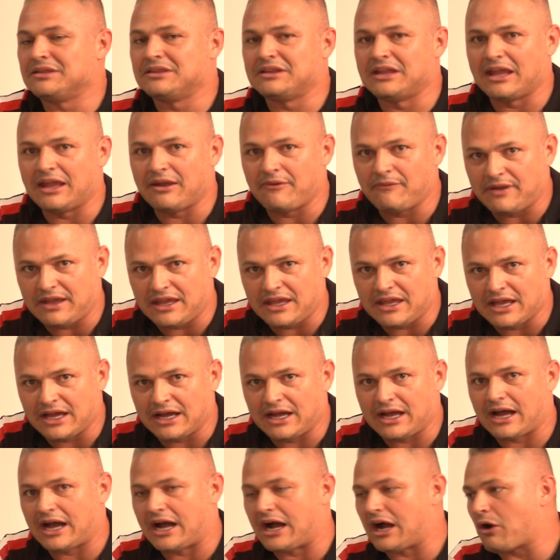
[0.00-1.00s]
de
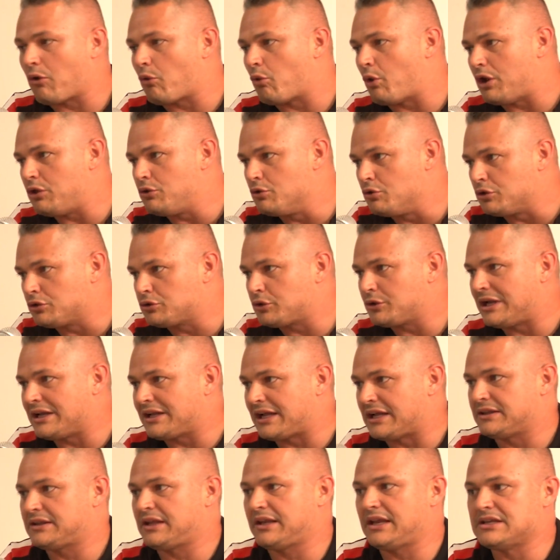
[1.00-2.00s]
vía, acueducto y
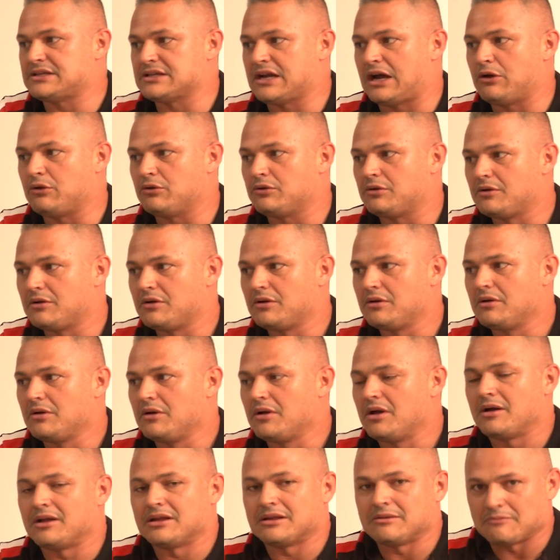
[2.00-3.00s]
alcantarillado,
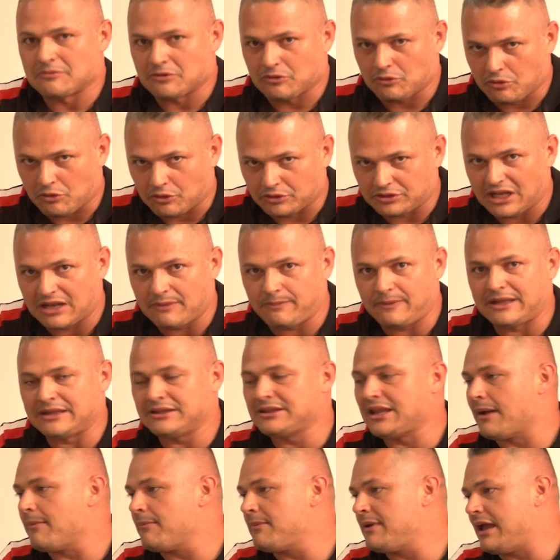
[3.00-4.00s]
con el fin
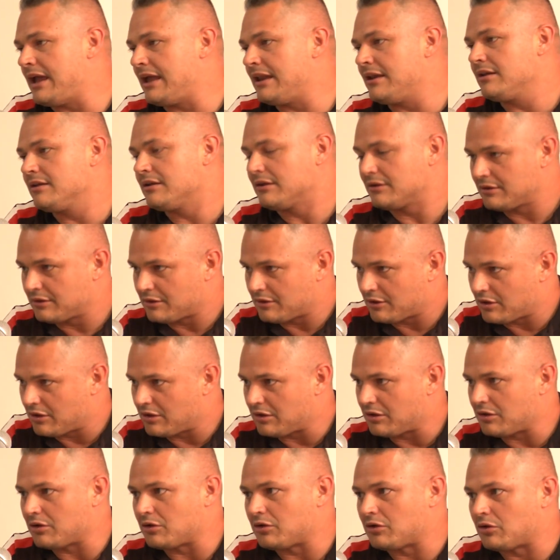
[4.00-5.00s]
también
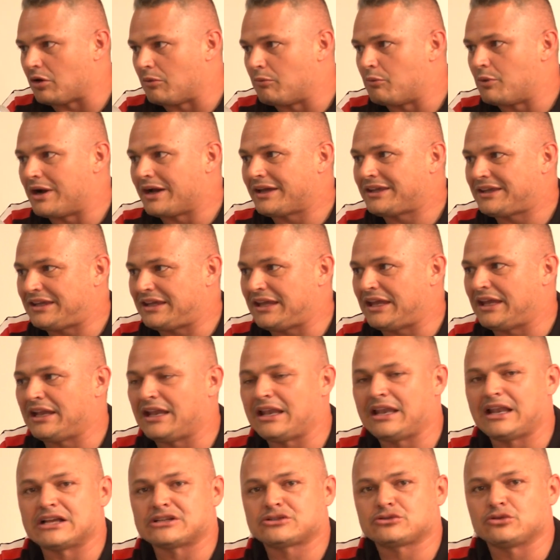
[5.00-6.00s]
como aquí
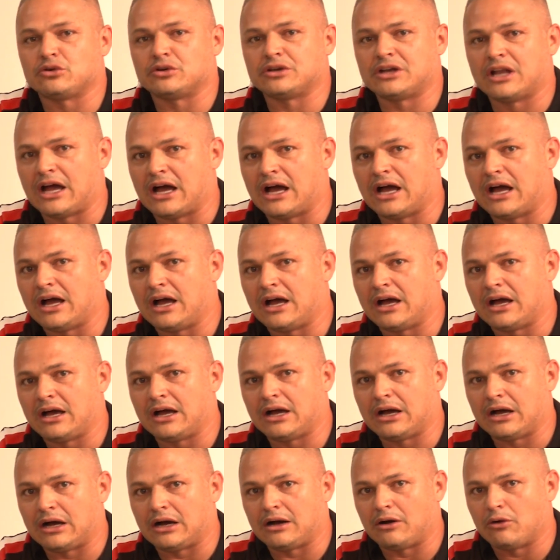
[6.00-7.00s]
en la
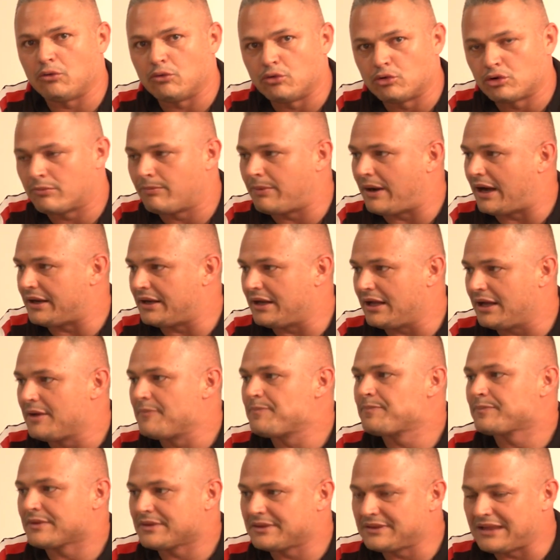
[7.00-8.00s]
zona urbana,
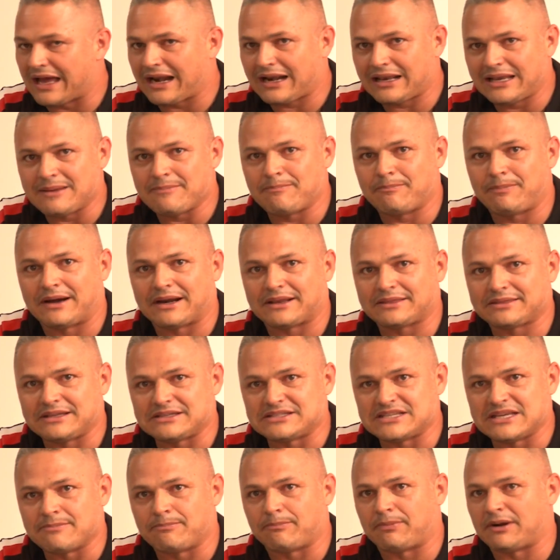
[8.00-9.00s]
darle
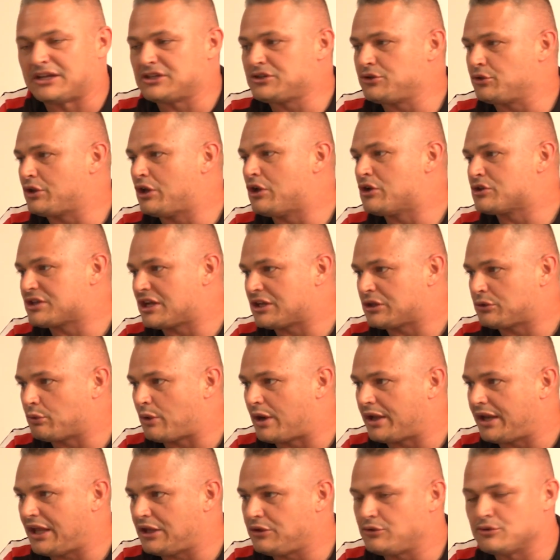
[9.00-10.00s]
participación a los
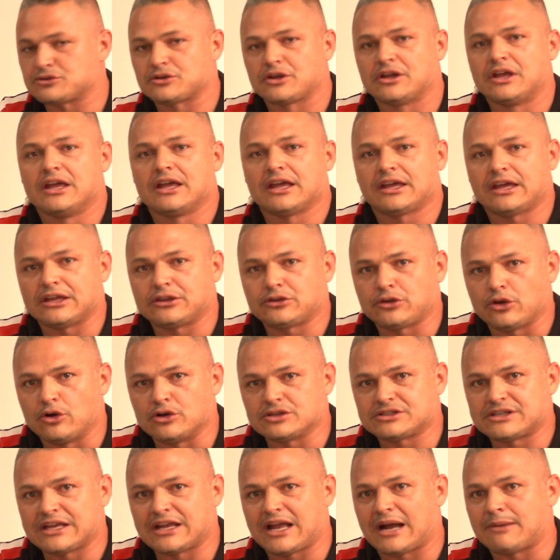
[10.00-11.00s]
santuareños, que
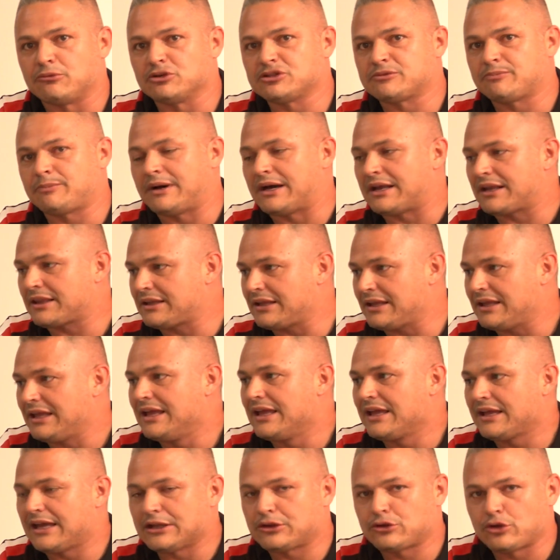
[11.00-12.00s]
todos tengamos parte,
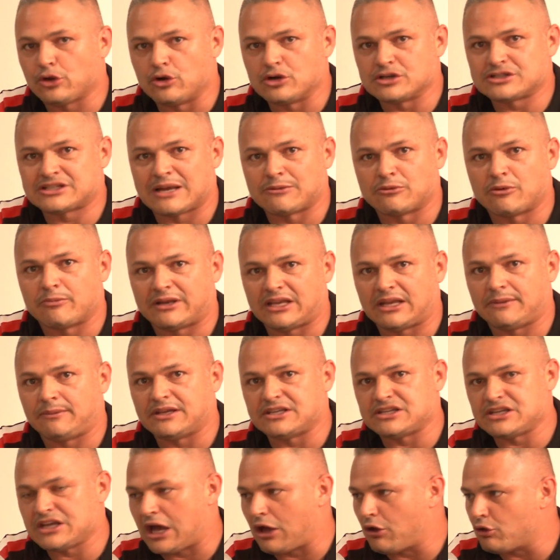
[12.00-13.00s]
que todos seamos
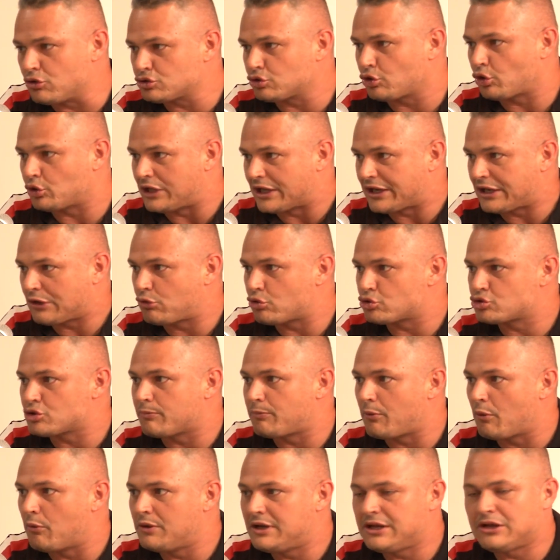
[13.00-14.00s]
beneficiados con el recurso
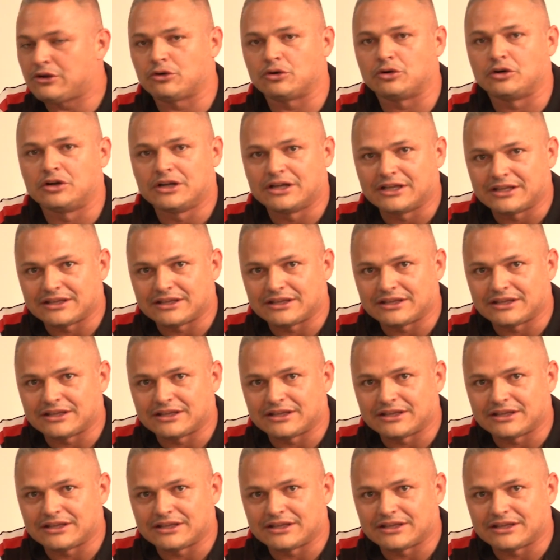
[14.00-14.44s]
público